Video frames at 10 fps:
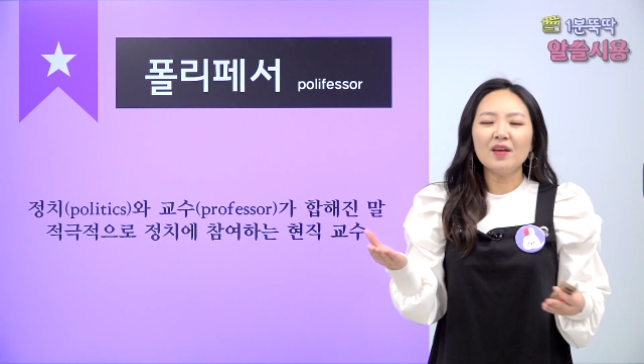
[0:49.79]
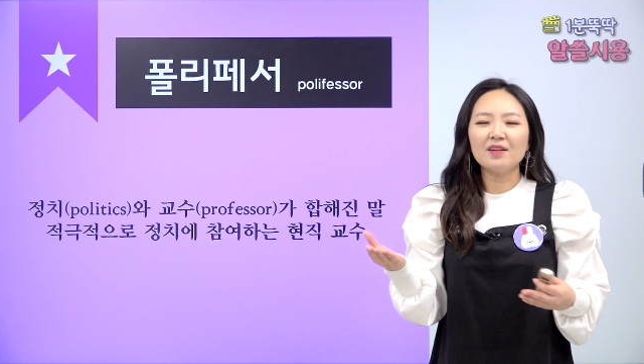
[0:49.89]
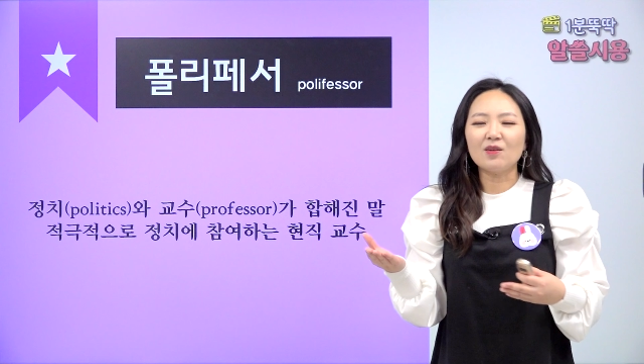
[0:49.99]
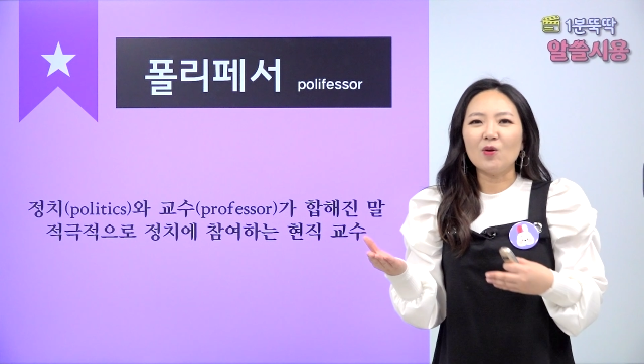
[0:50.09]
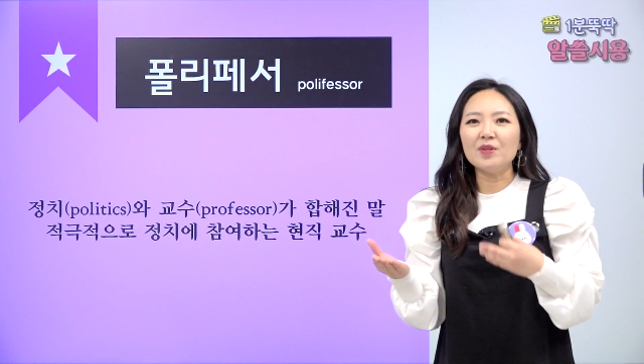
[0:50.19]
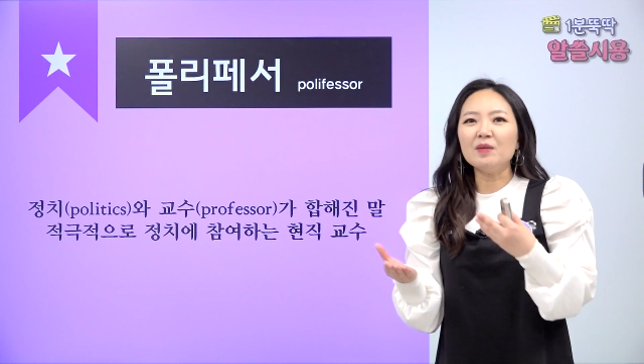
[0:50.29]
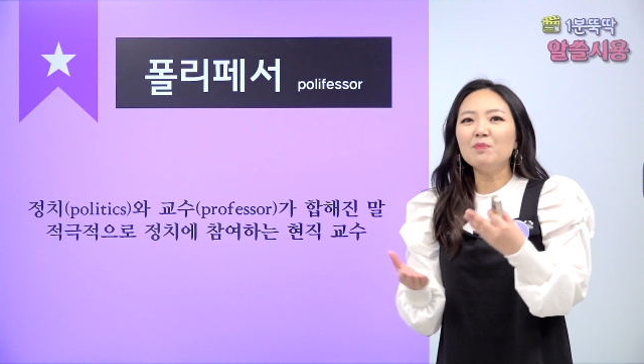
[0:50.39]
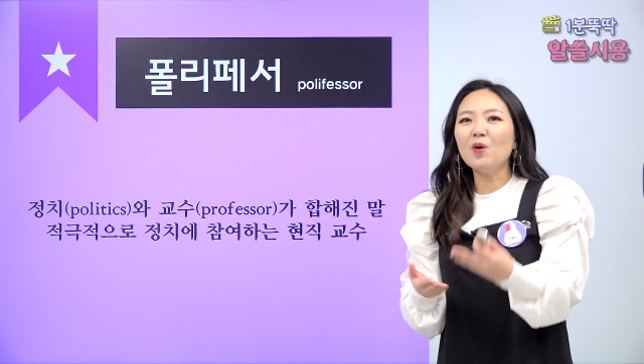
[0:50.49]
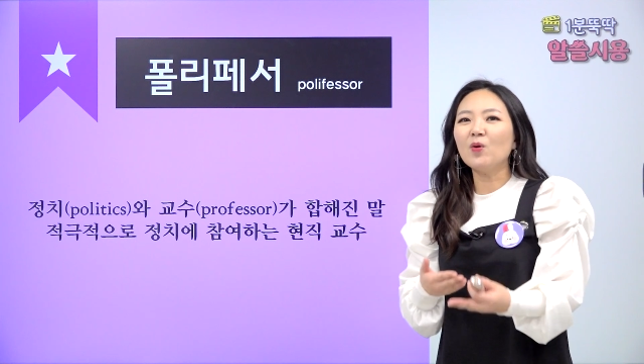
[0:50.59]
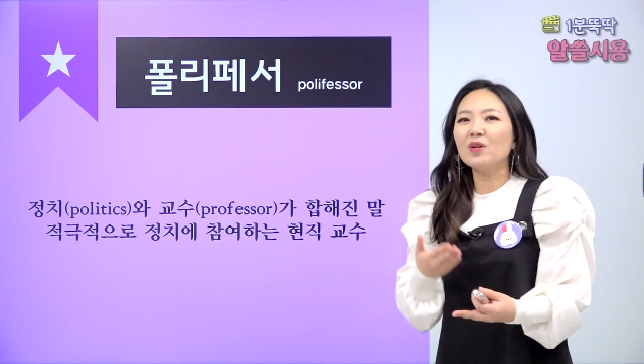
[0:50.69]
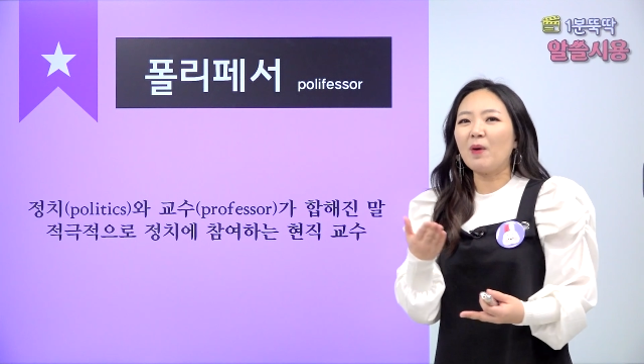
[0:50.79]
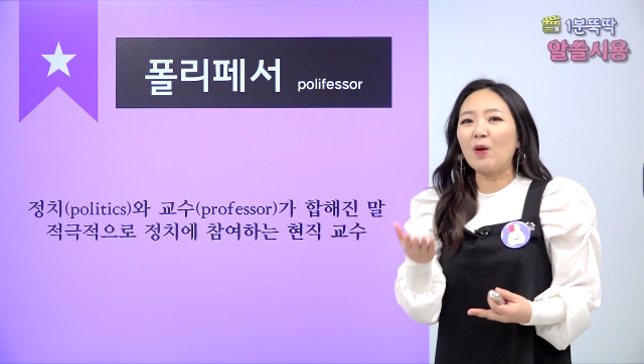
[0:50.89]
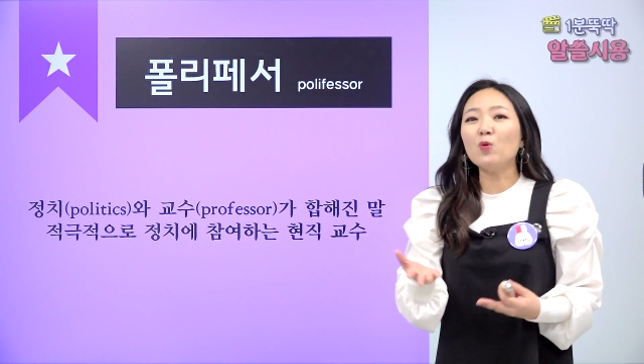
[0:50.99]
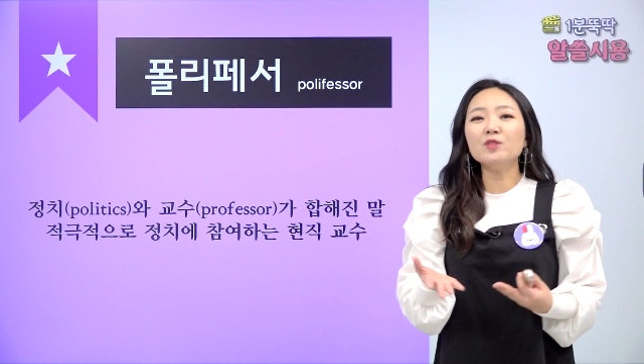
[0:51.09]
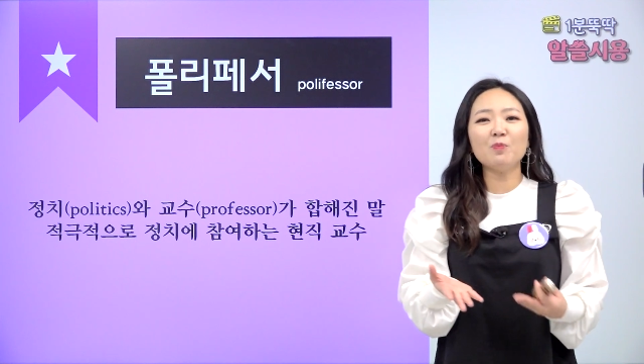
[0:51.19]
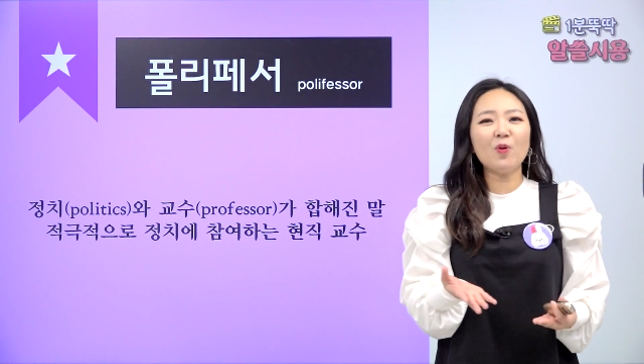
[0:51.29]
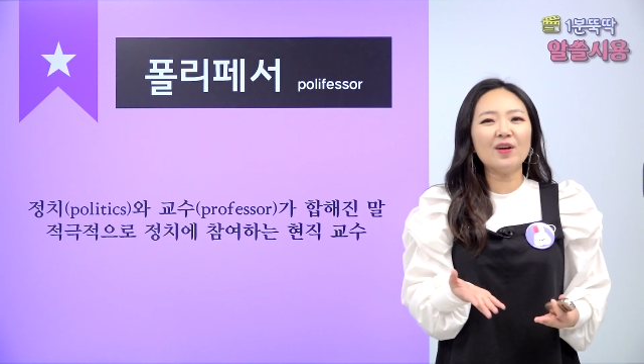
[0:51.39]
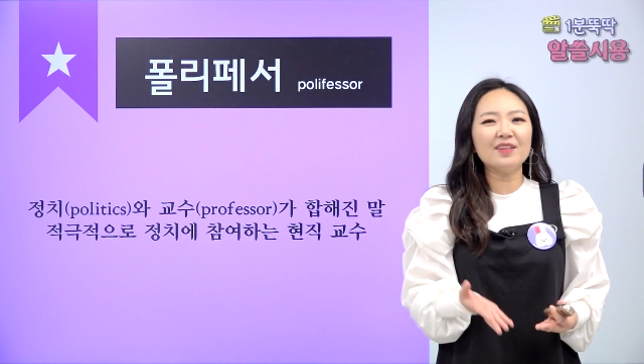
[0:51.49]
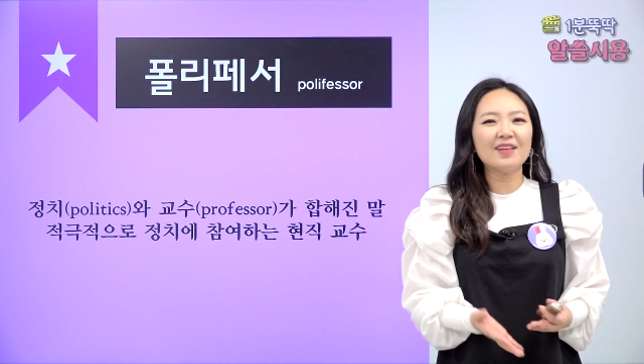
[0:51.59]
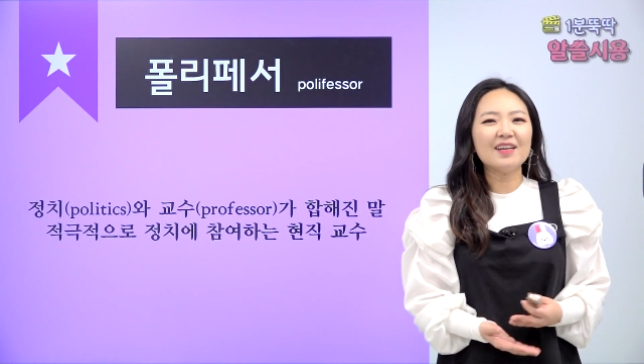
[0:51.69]
그런 임명을 받고
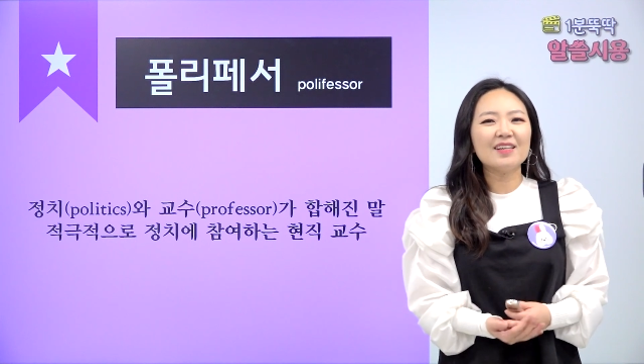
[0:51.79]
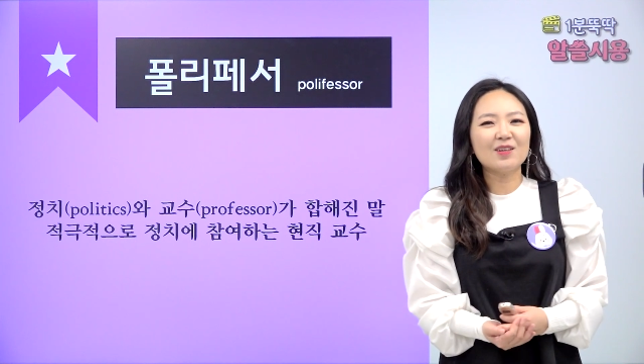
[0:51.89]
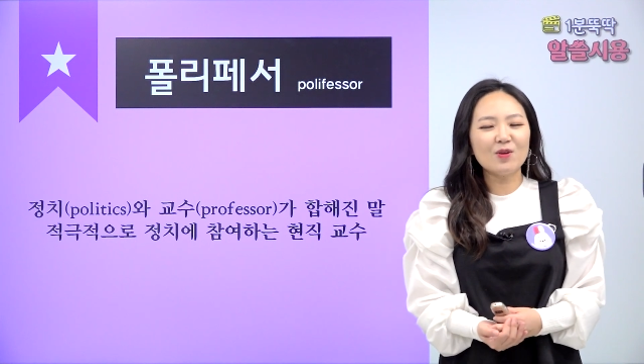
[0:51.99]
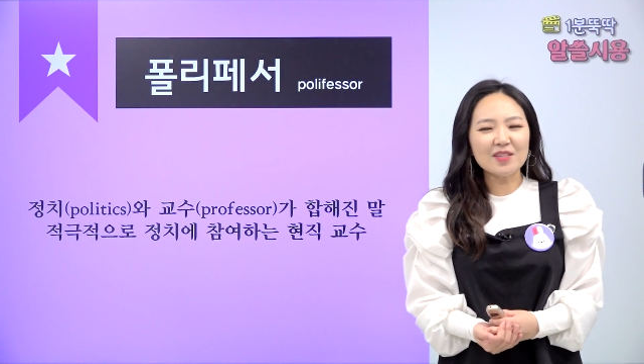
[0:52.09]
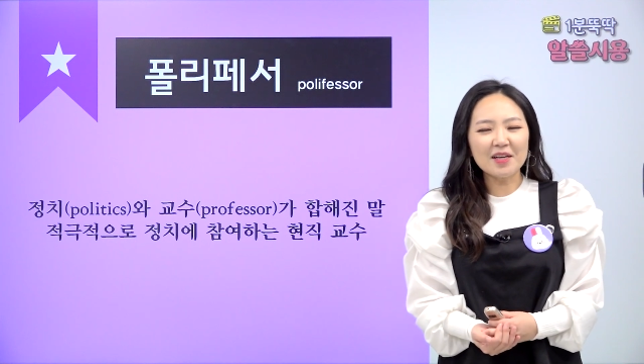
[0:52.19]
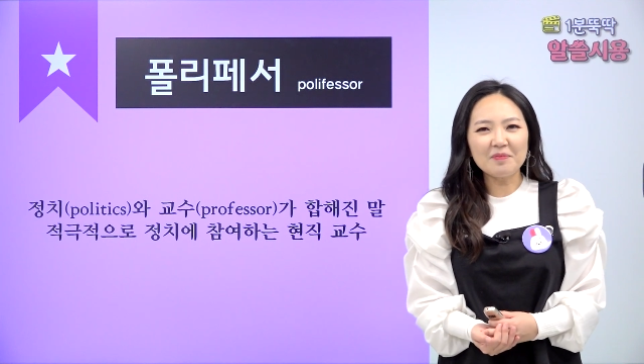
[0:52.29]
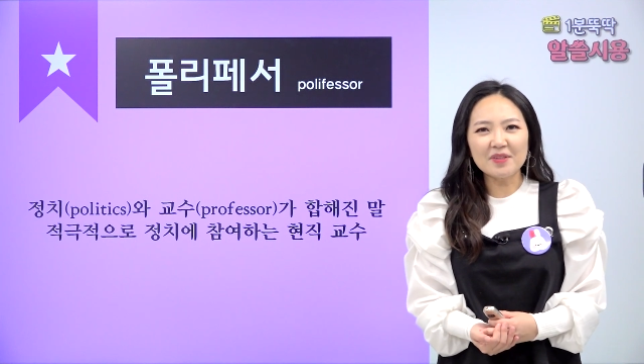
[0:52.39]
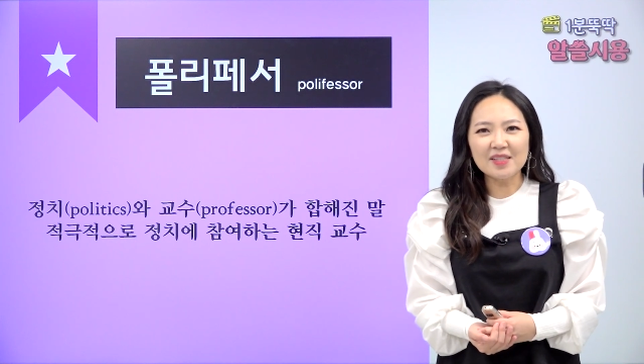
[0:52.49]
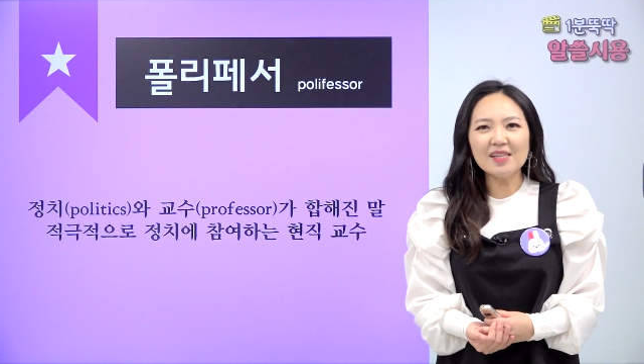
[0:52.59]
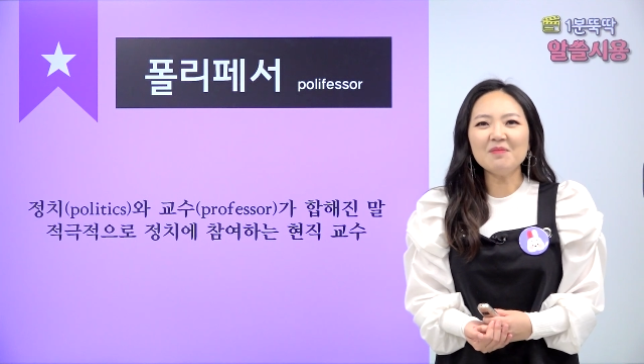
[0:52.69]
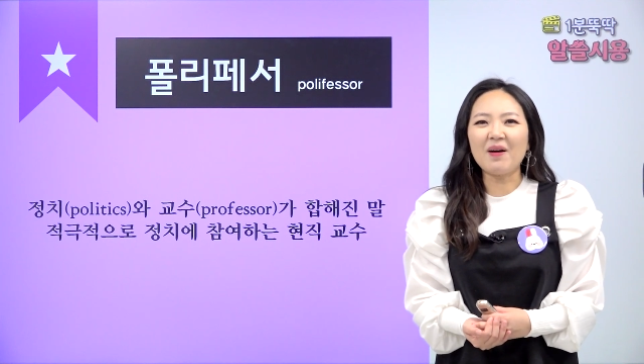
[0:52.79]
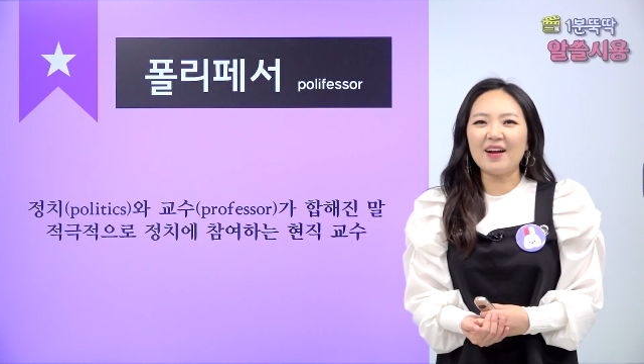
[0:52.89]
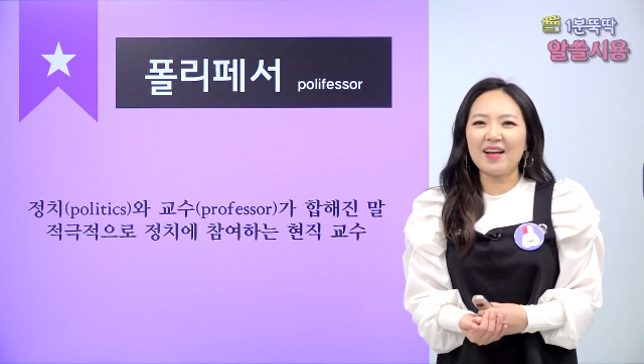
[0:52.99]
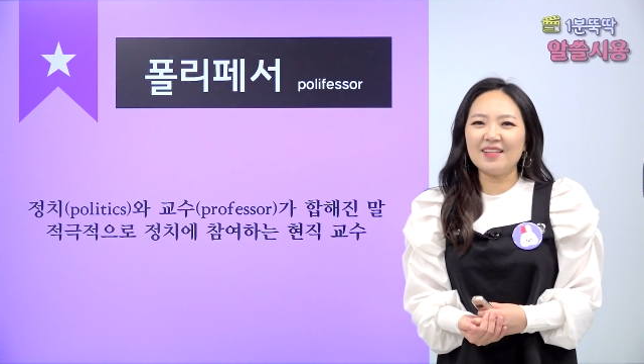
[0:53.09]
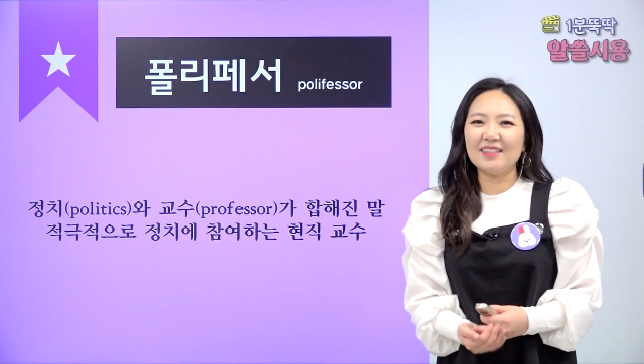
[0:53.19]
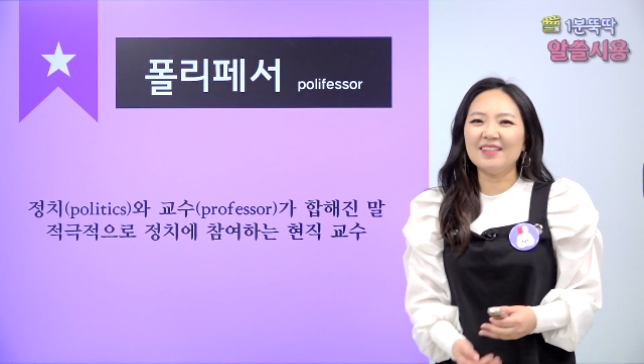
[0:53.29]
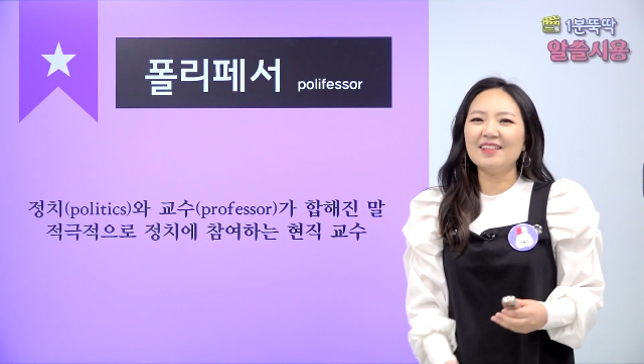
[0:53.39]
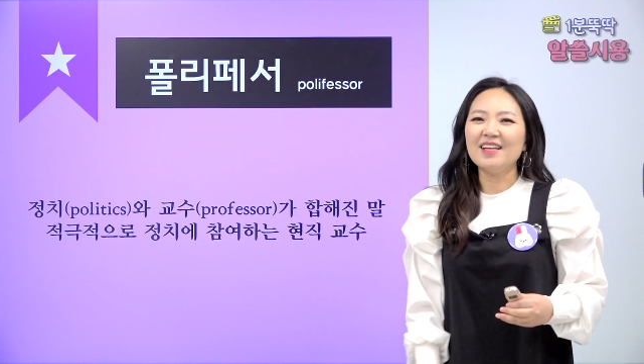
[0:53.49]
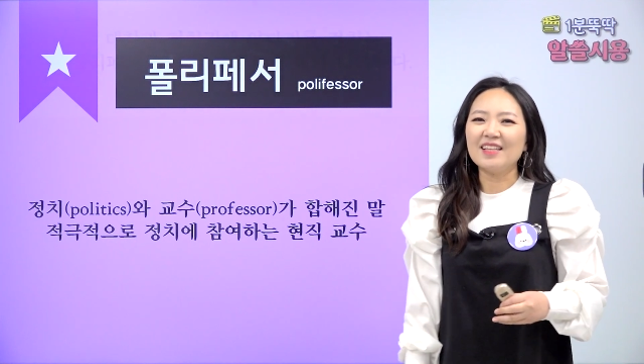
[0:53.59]
싶어하는 그런 사람들을 말하는